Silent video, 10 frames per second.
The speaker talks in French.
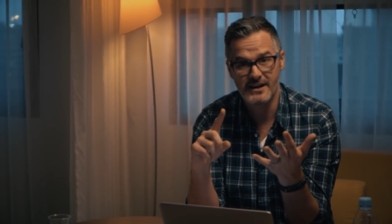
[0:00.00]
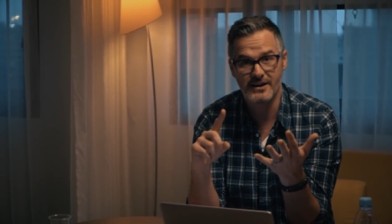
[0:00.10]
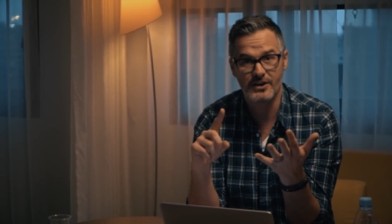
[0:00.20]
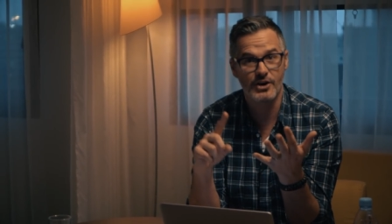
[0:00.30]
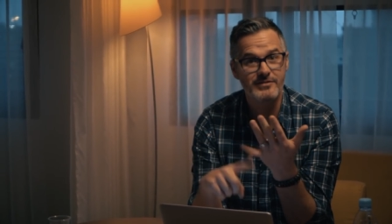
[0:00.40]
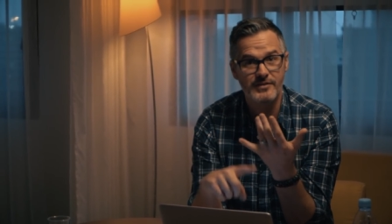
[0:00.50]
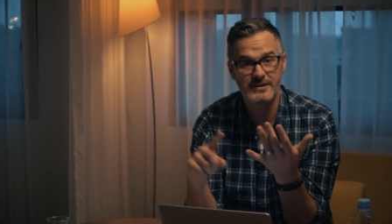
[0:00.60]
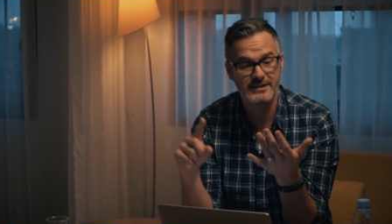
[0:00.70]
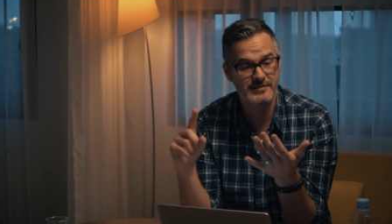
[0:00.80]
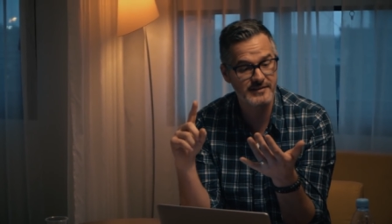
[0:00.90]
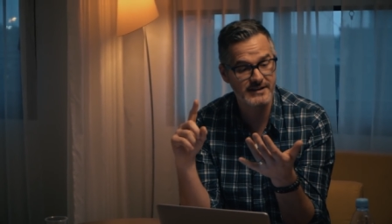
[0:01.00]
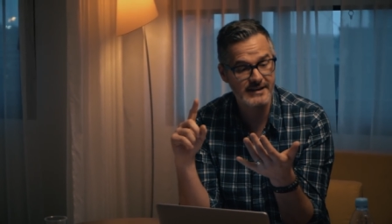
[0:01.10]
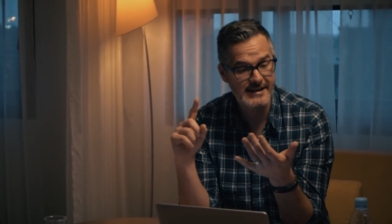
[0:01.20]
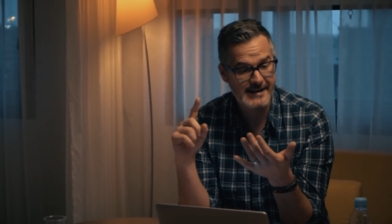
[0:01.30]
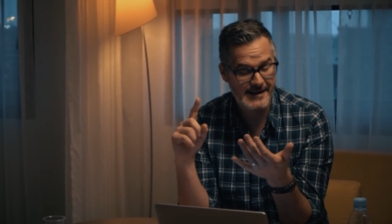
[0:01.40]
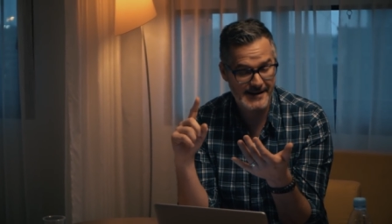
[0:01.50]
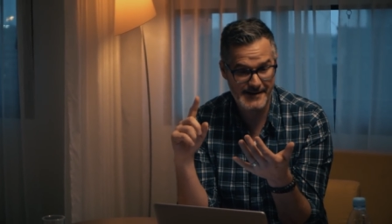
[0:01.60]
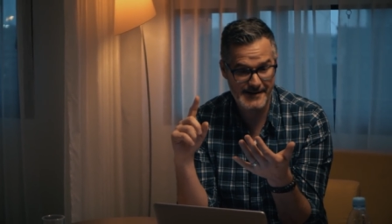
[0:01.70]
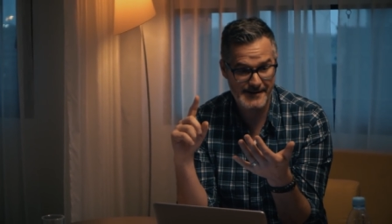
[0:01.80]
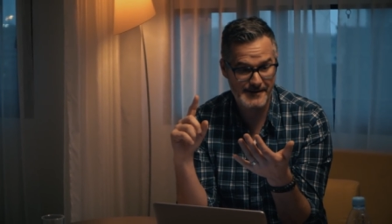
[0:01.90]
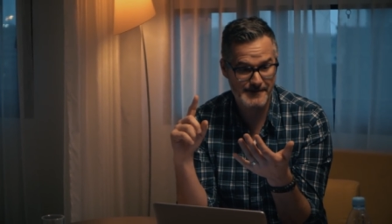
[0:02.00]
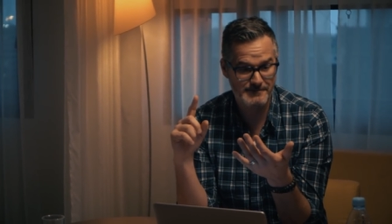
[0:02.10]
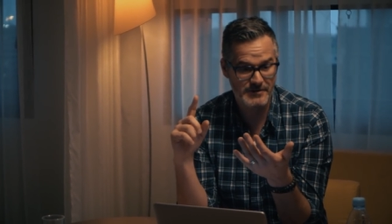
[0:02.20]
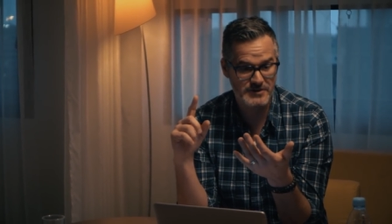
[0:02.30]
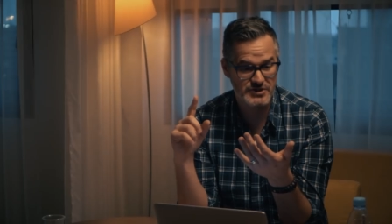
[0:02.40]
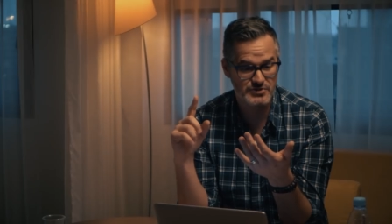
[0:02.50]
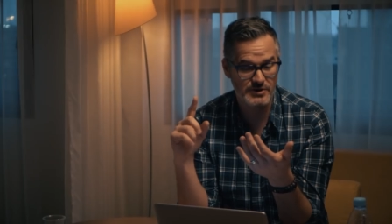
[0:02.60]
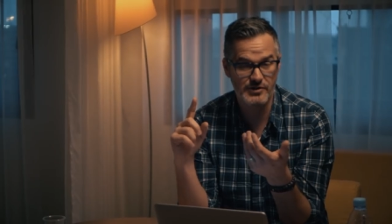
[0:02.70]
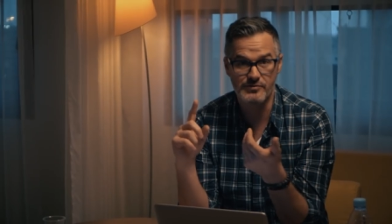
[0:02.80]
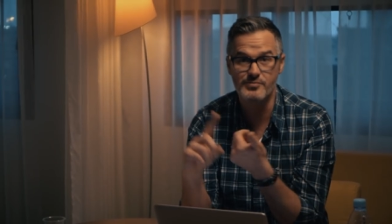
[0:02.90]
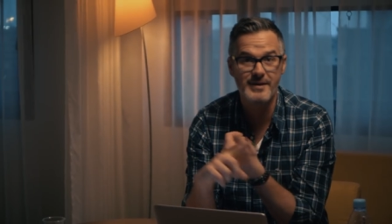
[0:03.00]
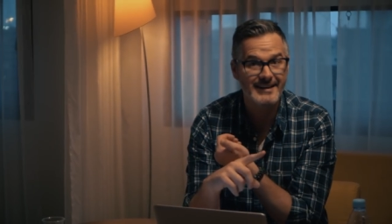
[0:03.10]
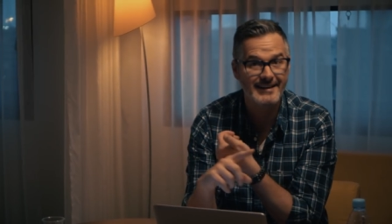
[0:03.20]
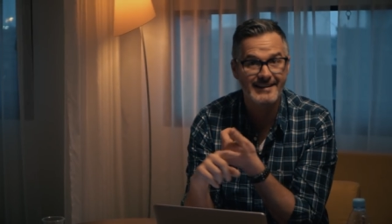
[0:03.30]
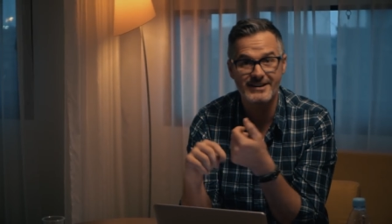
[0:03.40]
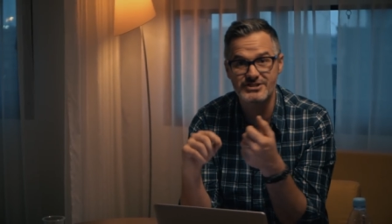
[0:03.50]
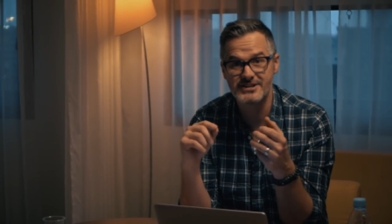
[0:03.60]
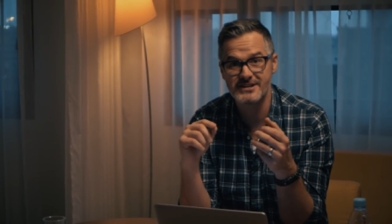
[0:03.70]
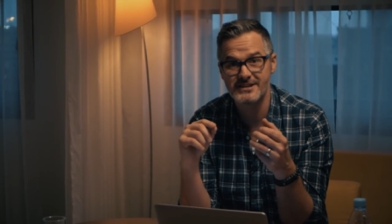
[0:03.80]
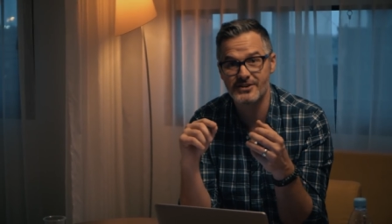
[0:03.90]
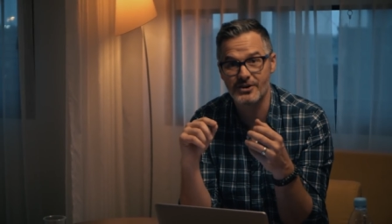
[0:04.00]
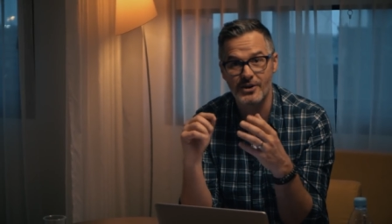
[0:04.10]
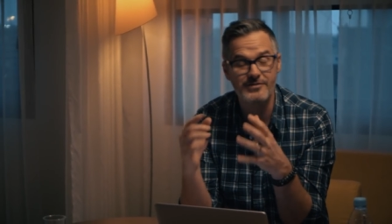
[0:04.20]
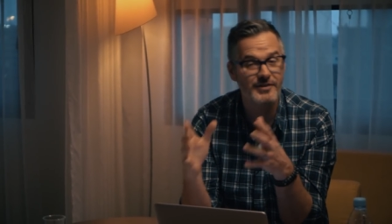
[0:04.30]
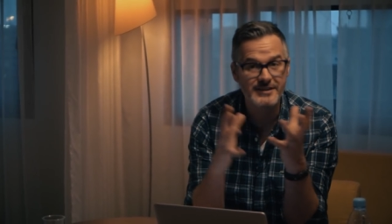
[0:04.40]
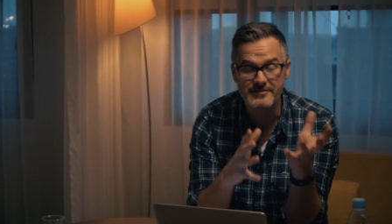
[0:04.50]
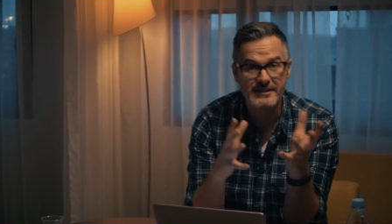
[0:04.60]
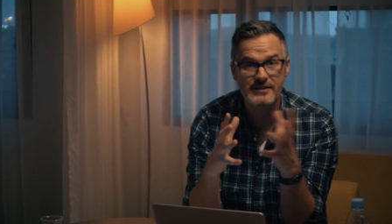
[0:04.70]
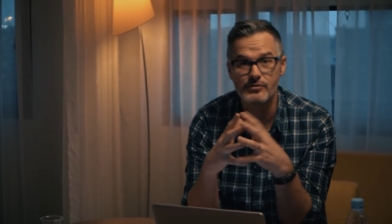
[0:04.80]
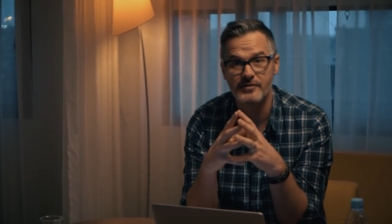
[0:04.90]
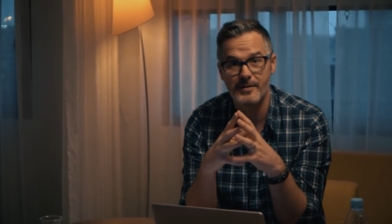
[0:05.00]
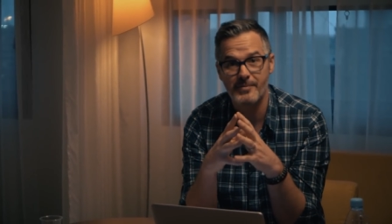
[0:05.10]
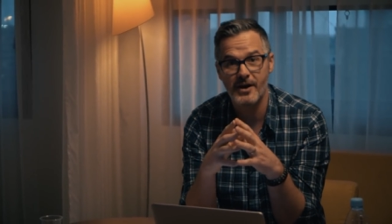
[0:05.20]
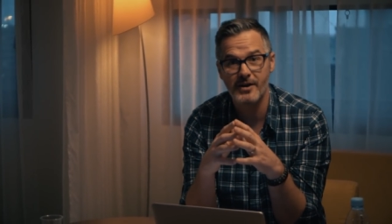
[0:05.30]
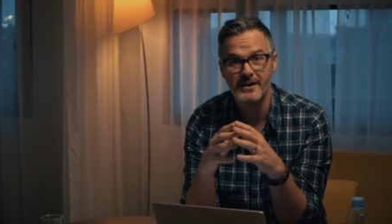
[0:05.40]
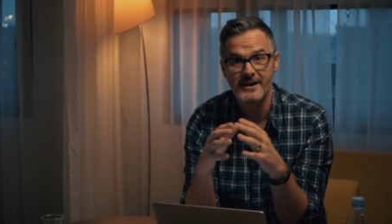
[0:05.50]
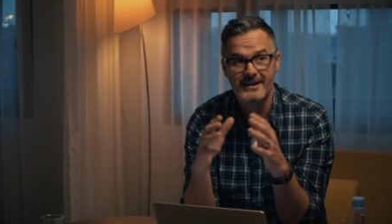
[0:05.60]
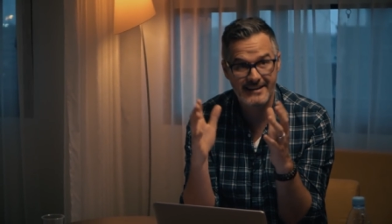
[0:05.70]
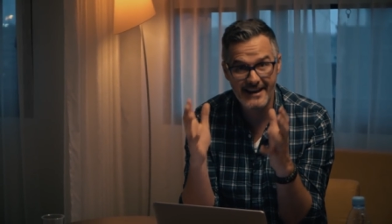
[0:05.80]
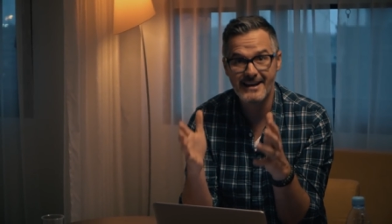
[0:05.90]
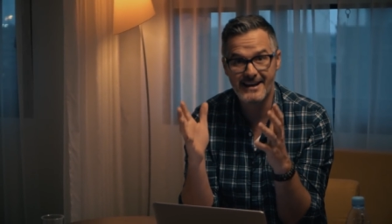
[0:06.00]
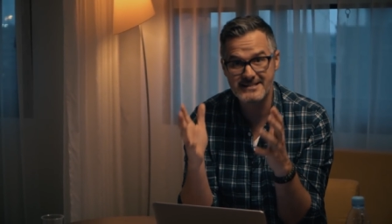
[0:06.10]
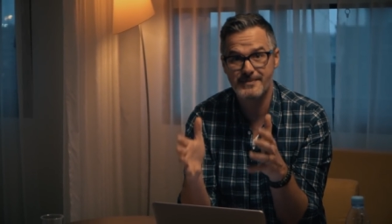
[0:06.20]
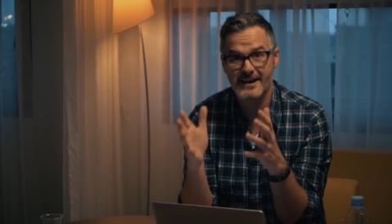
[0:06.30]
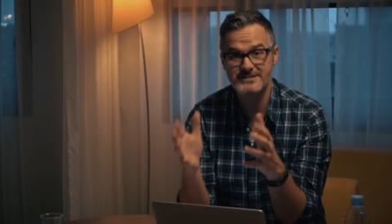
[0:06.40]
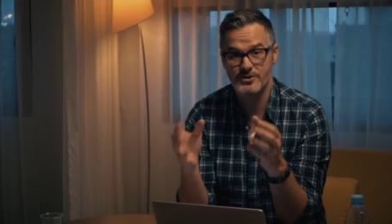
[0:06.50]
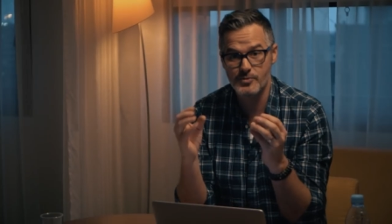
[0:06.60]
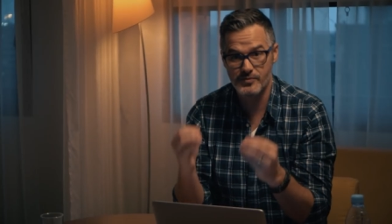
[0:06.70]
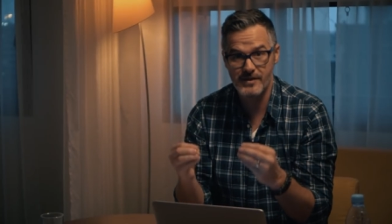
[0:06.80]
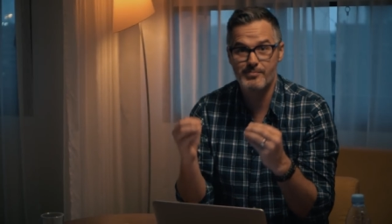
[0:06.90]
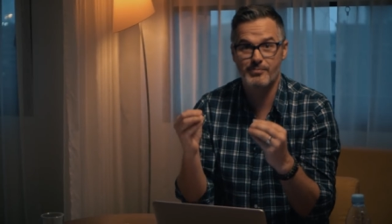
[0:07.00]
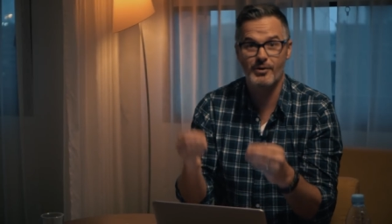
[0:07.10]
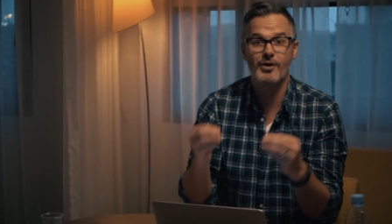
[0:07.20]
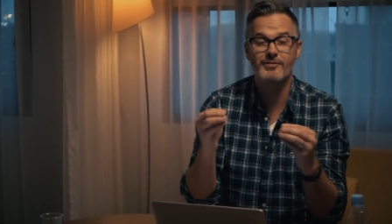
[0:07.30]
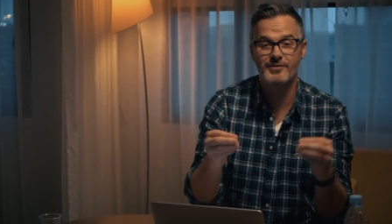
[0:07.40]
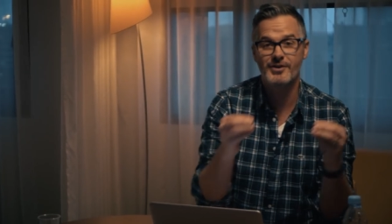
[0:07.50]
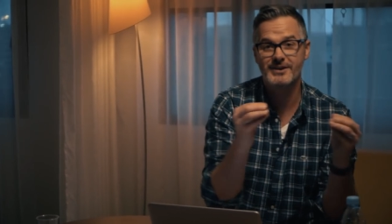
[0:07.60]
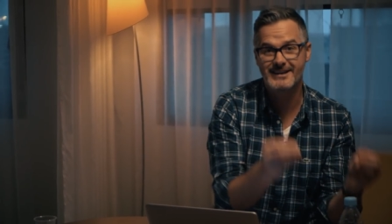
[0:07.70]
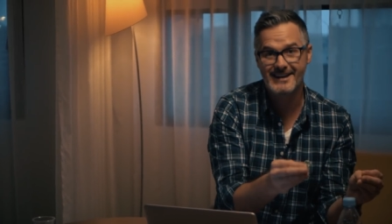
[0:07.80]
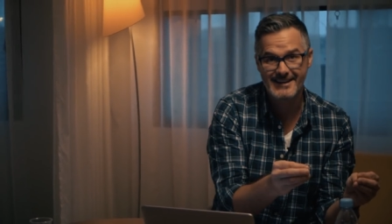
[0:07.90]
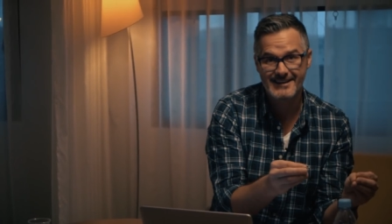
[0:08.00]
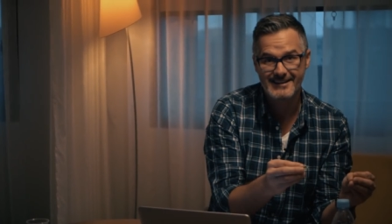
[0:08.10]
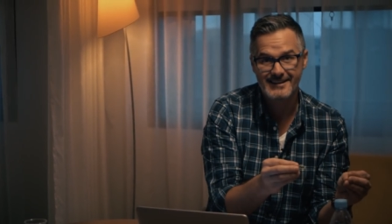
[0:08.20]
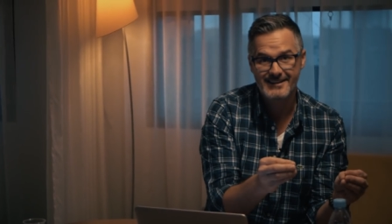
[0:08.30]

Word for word: euh, relever un défi, euh, que ce soit de vous mettre en danger, de relever un défi qui vous fait peur, quelle expérience que vous pouvez provoquer.